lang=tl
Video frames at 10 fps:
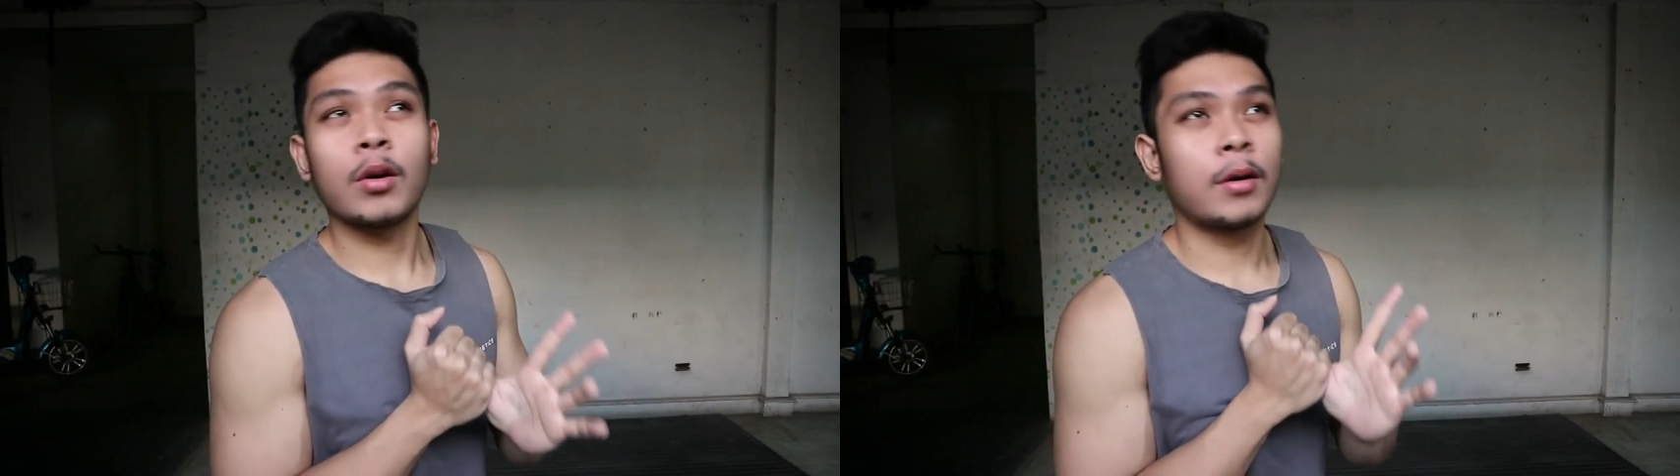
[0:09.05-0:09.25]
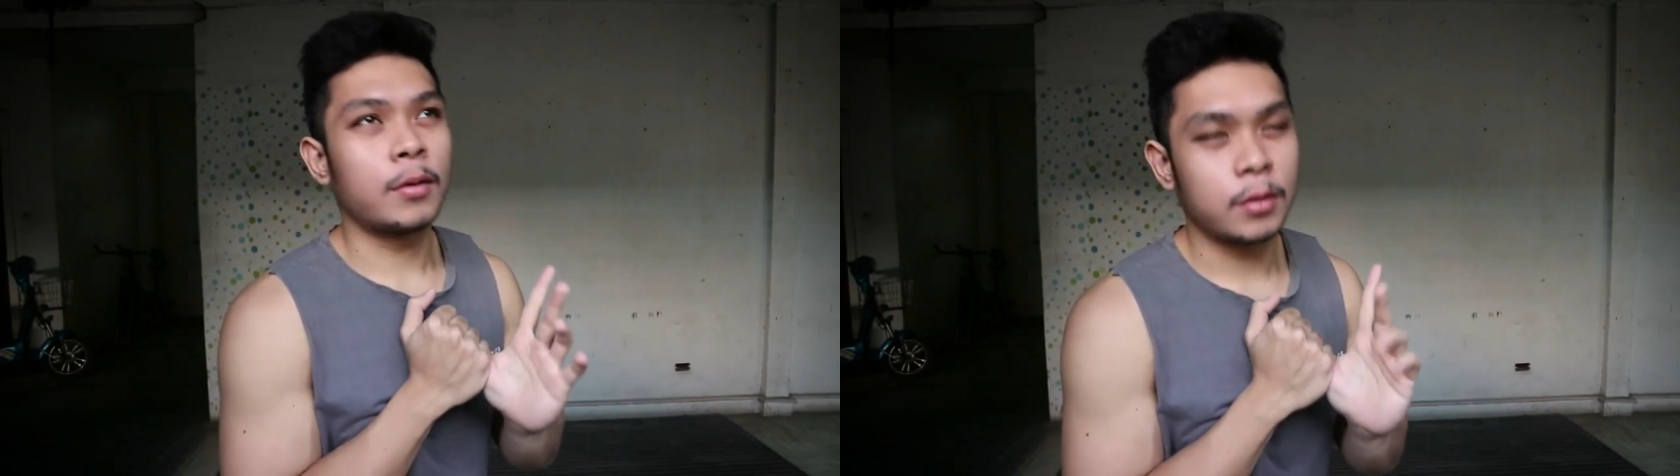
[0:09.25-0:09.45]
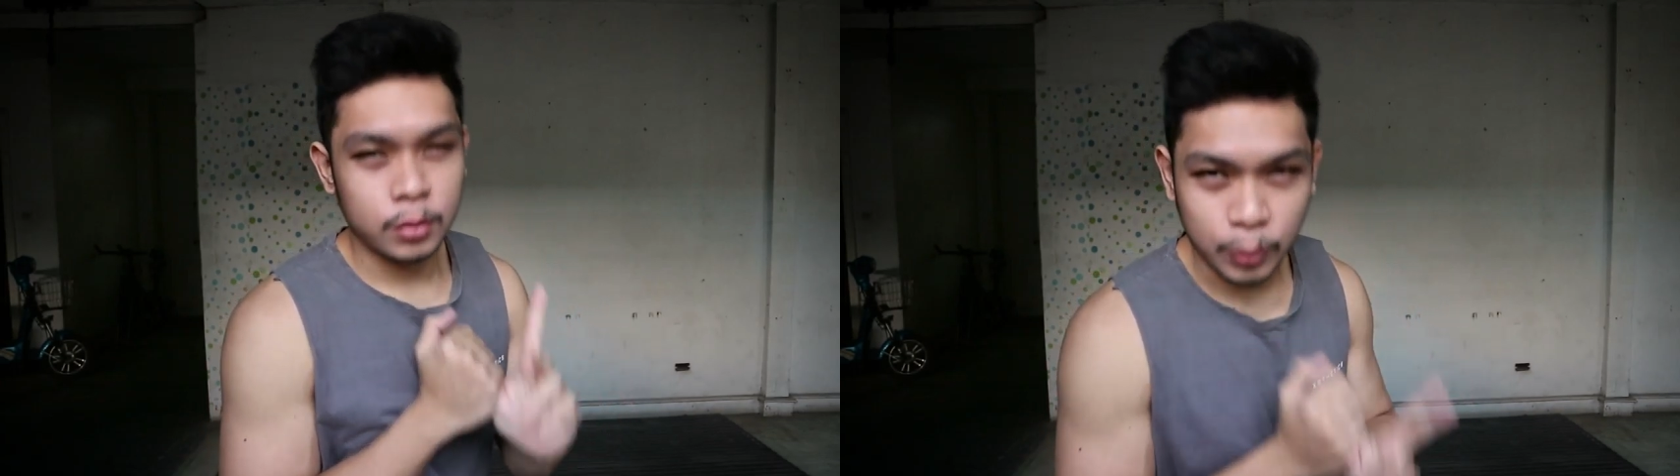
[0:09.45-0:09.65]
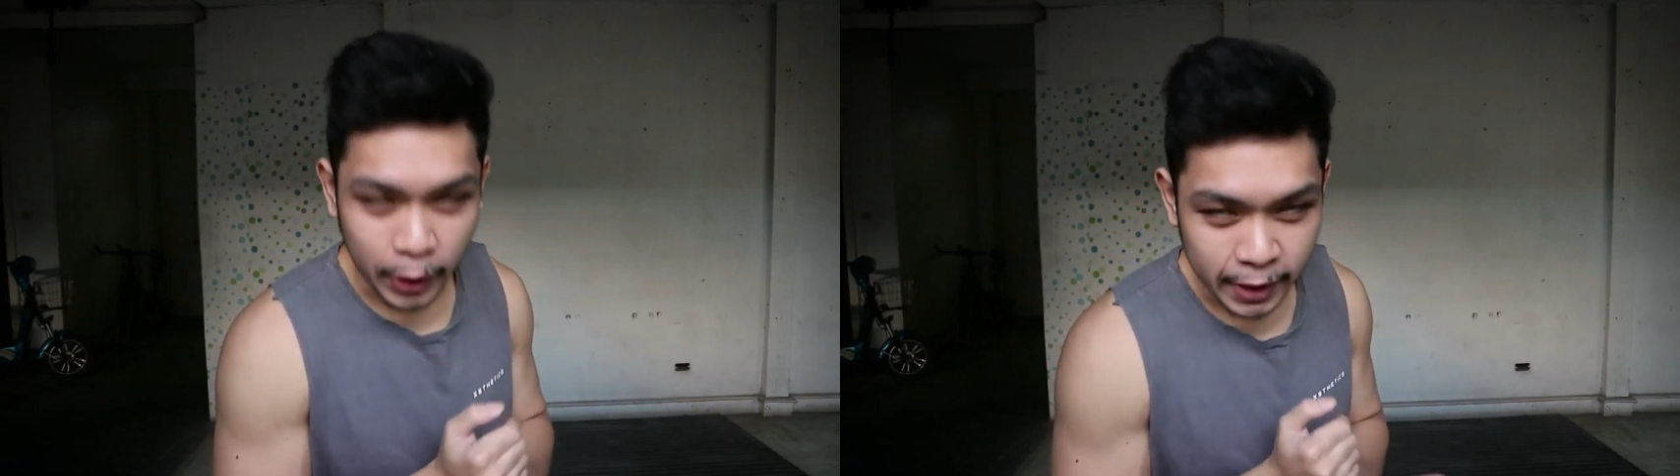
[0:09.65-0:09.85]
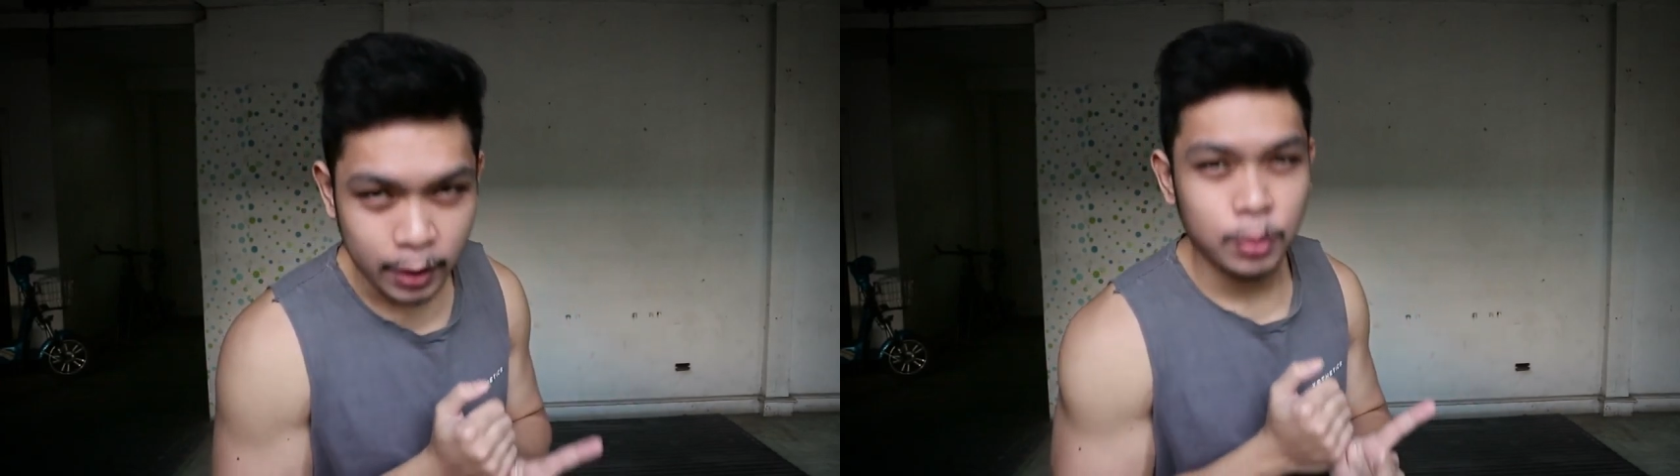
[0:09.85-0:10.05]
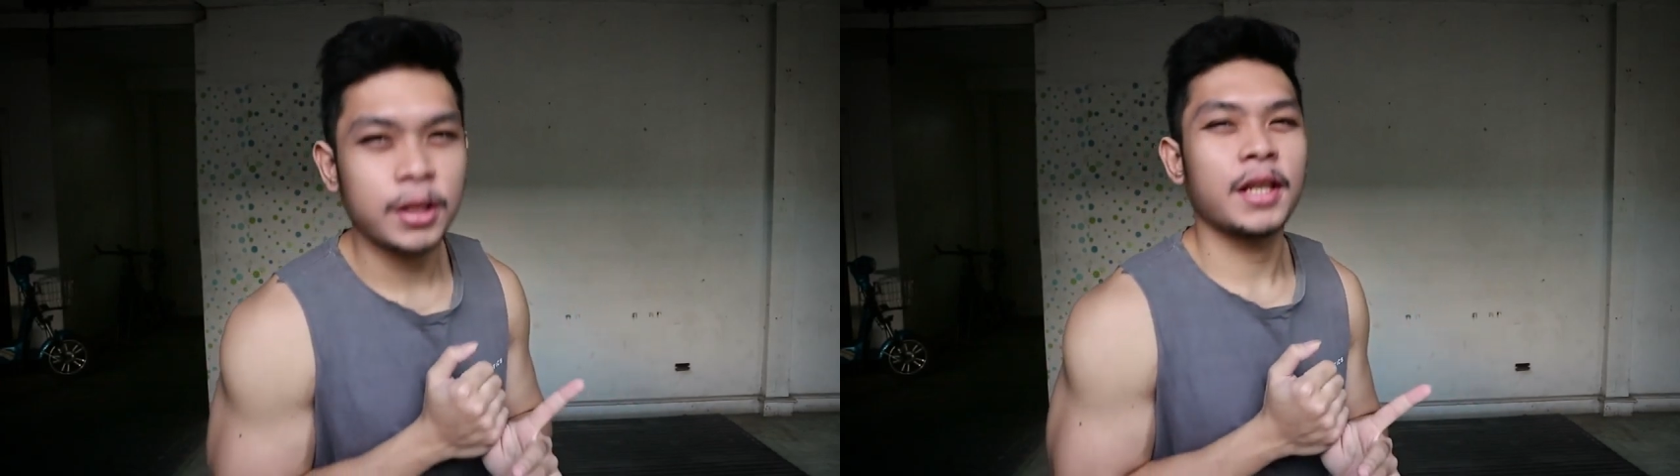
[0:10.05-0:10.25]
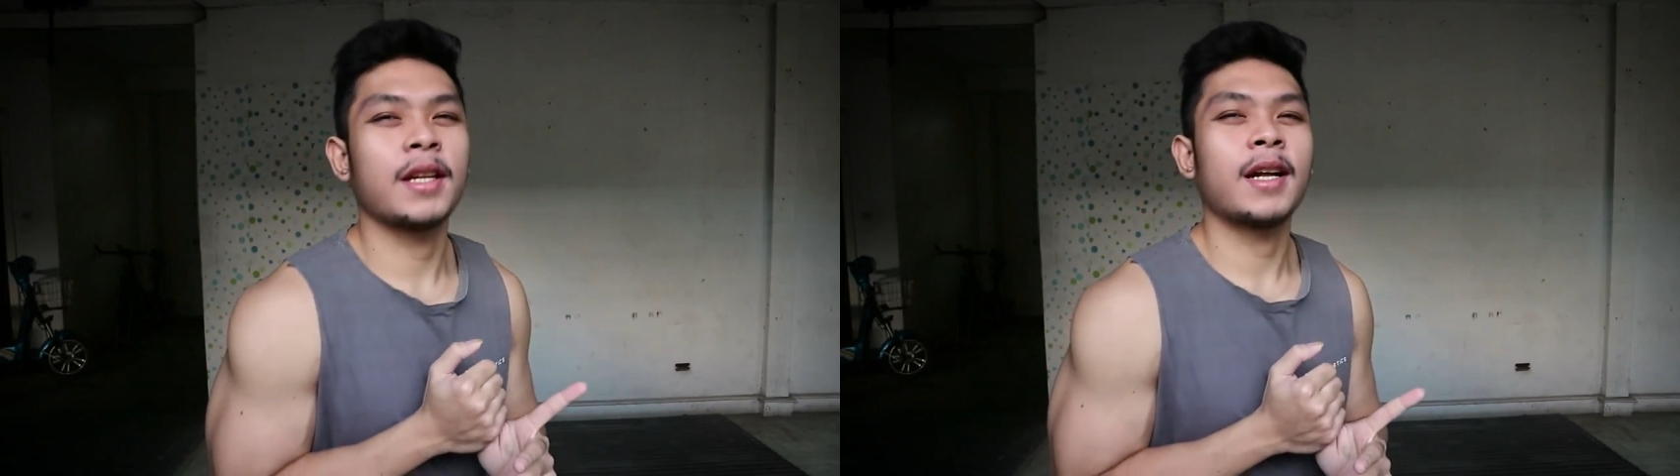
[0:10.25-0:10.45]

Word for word: O ang training routine